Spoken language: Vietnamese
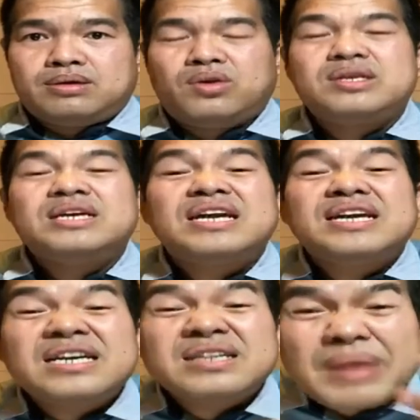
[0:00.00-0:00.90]
hồi dương thưa
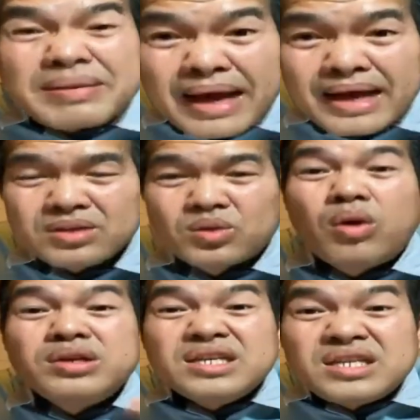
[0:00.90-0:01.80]
dân thì mấy ban
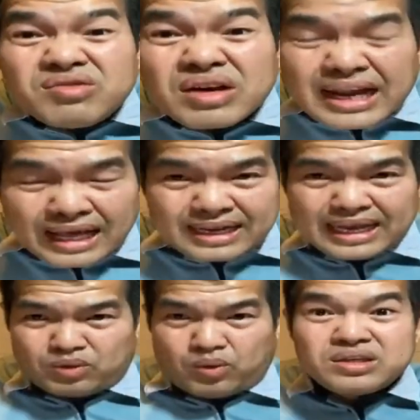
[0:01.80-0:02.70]
tòa dương vừa khăn
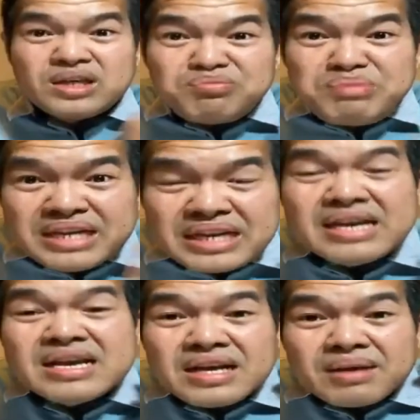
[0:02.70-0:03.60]
đá tòa dương miên
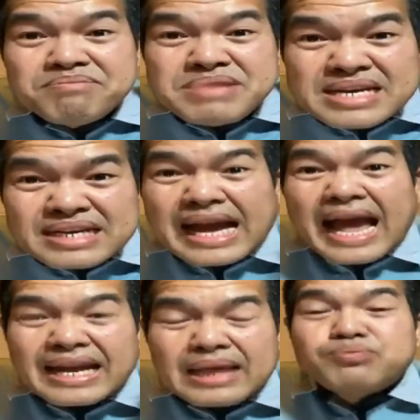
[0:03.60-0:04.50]
miên
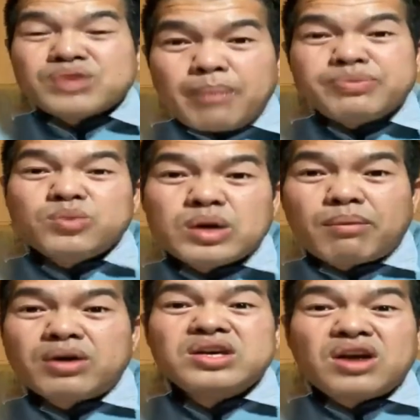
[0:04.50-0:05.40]
ca điệp trong chỉ vượt
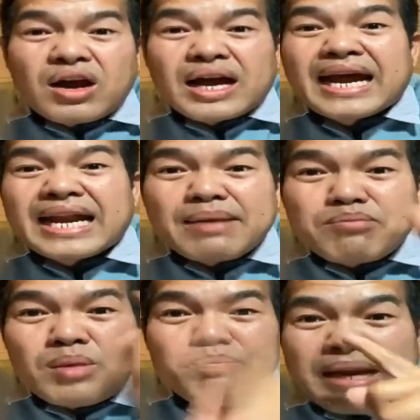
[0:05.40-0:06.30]
bao dương ở khăn đá
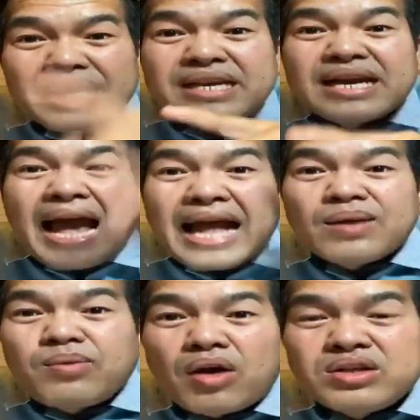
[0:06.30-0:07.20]
môn pê để dương ai
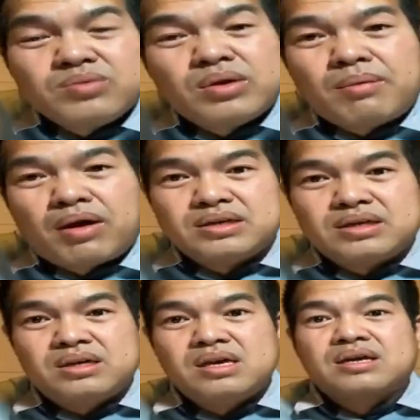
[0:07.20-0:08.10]
thua ở chỉ vượt bao
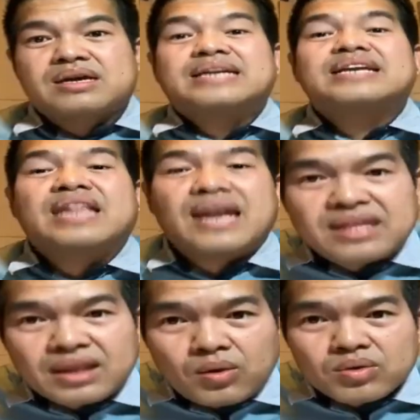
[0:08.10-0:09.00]
dương căn tại thay
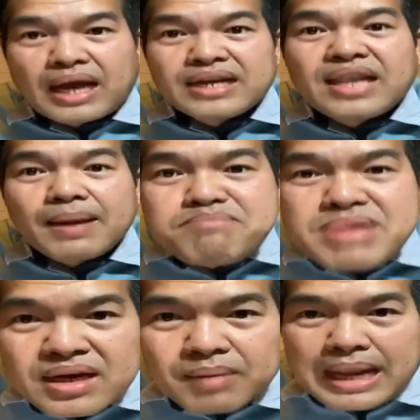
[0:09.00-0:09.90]
nó căn tại
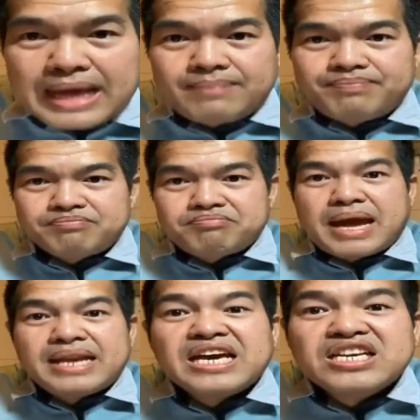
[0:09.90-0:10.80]
miên cầm lăng
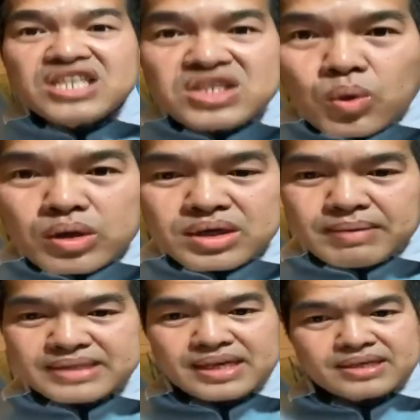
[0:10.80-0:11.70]
mẹn kia chỉ chọn những
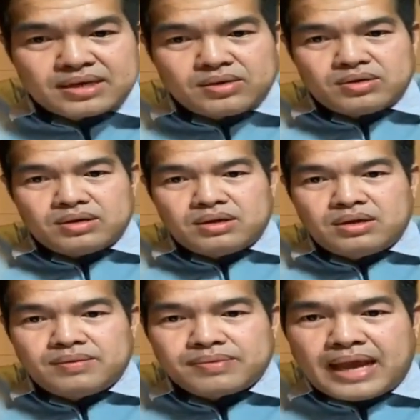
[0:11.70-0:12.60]
bạn sẽ chết đó
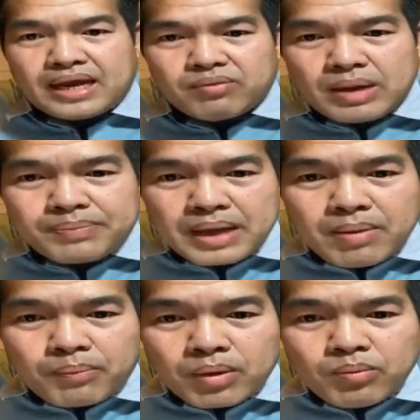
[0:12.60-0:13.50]
hay là vậy đây mà
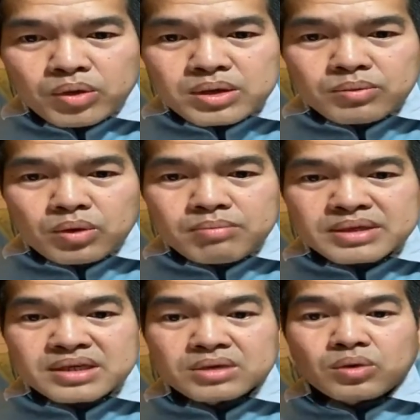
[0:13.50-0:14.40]
buôn mua chìm luôn
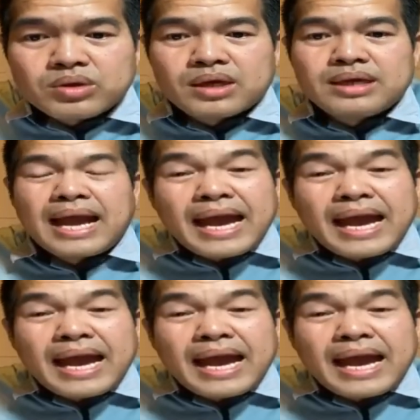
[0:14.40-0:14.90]
mình sợ chụp chặt này